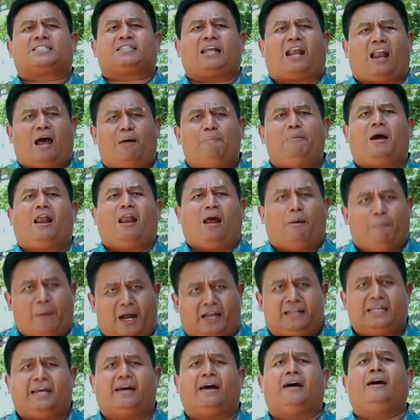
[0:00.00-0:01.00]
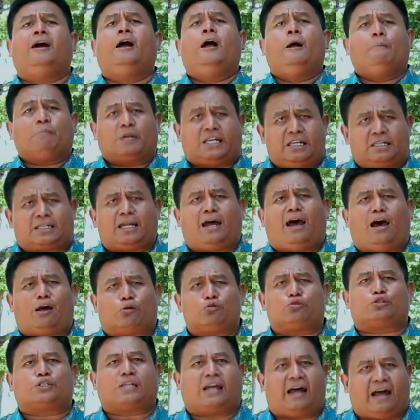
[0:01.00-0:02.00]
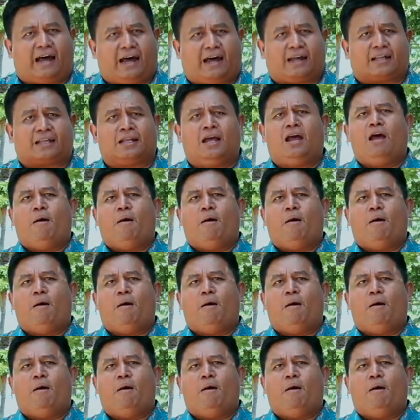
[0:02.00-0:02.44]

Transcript: selama-lamanya kita harus taat